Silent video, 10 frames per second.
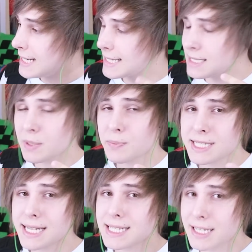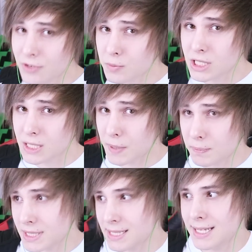Тыкайте подписаться, и вы будете
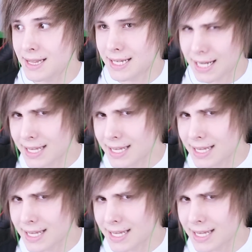подписаны на